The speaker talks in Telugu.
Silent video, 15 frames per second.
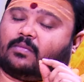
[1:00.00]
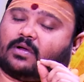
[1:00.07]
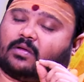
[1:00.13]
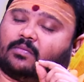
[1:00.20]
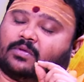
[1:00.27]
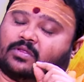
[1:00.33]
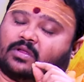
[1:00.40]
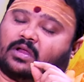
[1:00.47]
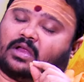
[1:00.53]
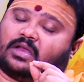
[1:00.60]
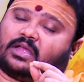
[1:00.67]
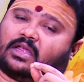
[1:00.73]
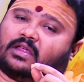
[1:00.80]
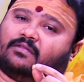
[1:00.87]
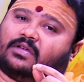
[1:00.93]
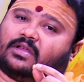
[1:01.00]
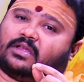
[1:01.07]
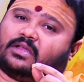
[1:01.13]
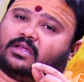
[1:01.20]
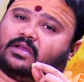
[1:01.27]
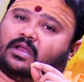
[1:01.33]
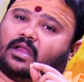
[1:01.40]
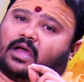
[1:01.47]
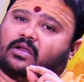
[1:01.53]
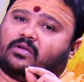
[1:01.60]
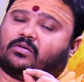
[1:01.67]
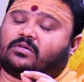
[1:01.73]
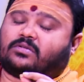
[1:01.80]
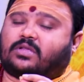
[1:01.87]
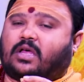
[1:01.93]
మన మిథునానికి ఏమిటి
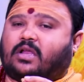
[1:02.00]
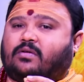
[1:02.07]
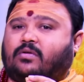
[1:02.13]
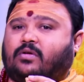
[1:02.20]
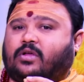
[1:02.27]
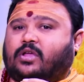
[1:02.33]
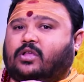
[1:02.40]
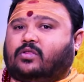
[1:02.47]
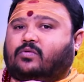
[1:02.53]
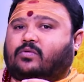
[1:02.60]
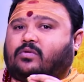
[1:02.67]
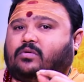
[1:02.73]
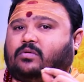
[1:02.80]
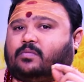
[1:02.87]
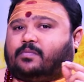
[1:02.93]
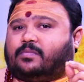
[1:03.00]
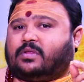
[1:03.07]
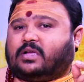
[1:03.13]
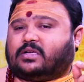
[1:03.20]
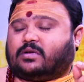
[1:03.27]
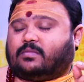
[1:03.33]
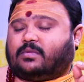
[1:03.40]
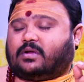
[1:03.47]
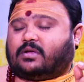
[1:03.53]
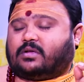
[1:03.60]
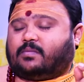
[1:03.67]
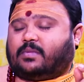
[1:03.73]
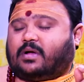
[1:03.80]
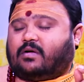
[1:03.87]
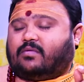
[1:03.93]
నాలుగో స్థానంలో కేతువు దశమ
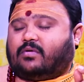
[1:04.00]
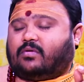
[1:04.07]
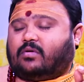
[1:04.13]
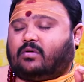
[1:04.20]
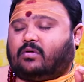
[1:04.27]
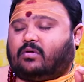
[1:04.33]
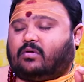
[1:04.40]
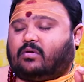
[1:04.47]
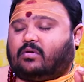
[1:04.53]
భావంలో